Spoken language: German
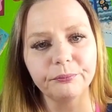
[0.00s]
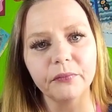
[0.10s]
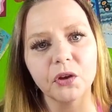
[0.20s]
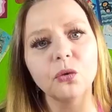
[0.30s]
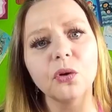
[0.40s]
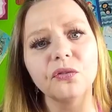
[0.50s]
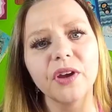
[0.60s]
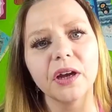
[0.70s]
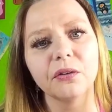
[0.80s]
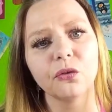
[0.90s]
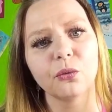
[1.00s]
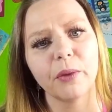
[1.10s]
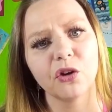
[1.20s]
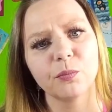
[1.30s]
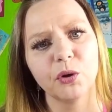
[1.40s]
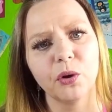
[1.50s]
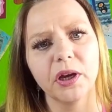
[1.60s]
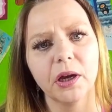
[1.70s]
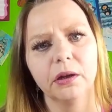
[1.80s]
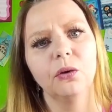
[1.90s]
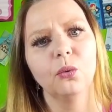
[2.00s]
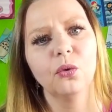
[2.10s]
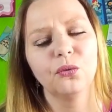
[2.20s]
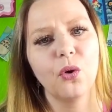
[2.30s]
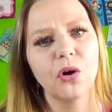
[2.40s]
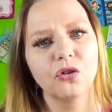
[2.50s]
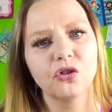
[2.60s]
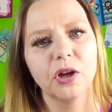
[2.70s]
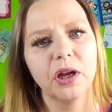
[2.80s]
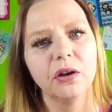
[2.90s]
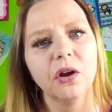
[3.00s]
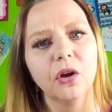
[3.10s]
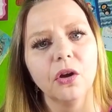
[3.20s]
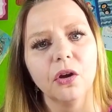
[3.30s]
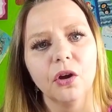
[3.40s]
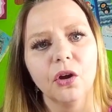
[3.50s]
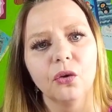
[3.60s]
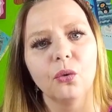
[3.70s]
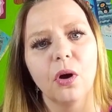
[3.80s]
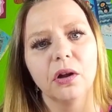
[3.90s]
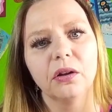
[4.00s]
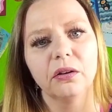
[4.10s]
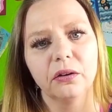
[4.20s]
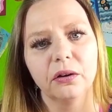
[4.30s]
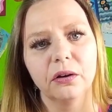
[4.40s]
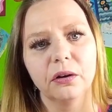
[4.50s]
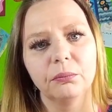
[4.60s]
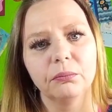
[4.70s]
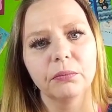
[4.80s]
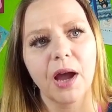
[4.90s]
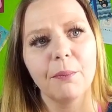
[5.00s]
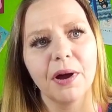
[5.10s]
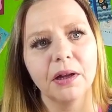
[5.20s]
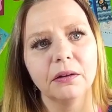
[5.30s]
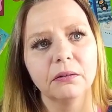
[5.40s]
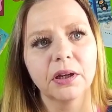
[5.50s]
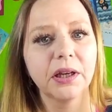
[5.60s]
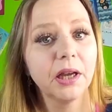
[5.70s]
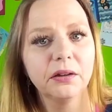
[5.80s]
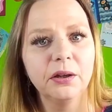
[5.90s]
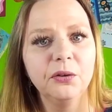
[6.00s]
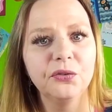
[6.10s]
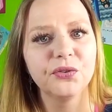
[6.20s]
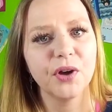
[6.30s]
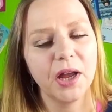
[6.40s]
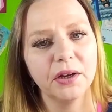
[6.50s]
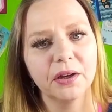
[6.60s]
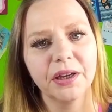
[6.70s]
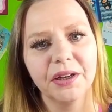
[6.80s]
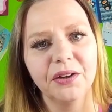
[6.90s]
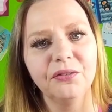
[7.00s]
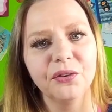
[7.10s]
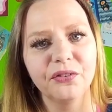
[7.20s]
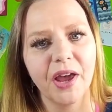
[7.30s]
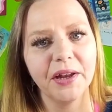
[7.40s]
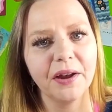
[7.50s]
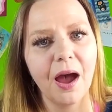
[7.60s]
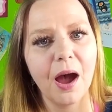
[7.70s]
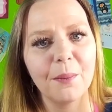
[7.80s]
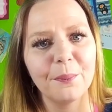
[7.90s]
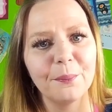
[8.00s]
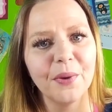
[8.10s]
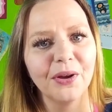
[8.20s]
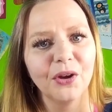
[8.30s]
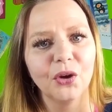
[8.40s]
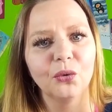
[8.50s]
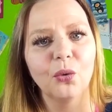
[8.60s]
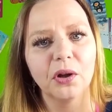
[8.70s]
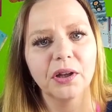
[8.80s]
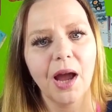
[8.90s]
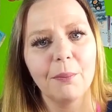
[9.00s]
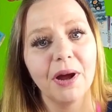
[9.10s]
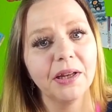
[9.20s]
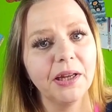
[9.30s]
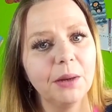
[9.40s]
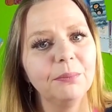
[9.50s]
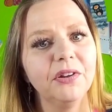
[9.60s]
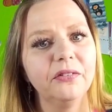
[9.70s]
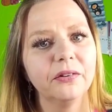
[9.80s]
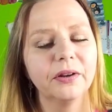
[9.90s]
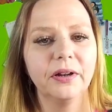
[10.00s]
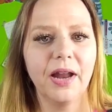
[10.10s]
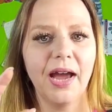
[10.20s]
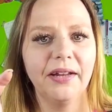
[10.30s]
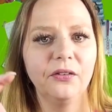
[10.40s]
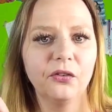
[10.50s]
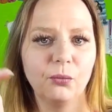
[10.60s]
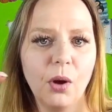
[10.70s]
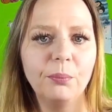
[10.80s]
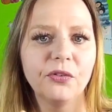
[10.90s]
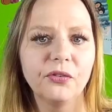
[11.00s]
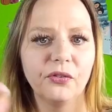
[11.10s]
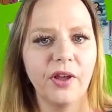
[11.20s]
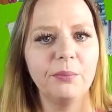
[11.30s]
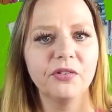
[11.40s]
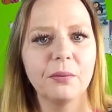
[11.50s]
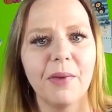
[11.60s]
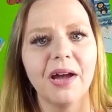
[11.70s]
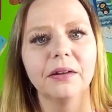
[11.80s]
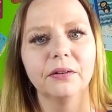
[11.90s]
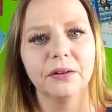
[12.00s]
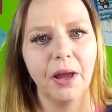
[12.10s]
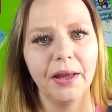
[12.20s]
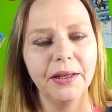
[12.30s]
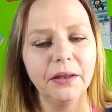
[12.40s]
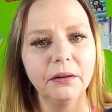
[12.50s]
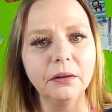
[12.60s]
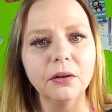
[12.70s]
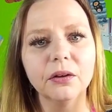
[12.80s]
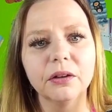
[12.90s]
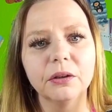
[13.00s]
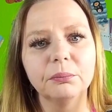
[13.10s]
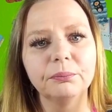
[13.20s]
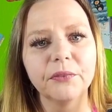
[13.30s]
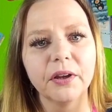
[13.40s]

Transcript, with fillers: Dort werden zum Beispiel neue Kataloge vorgestellt. Dort ähm, kann man kreativ eine kreative Zeit haben. Dort kann man eben diese kleinen Swaps, selbstgemachte Teilchen ähm,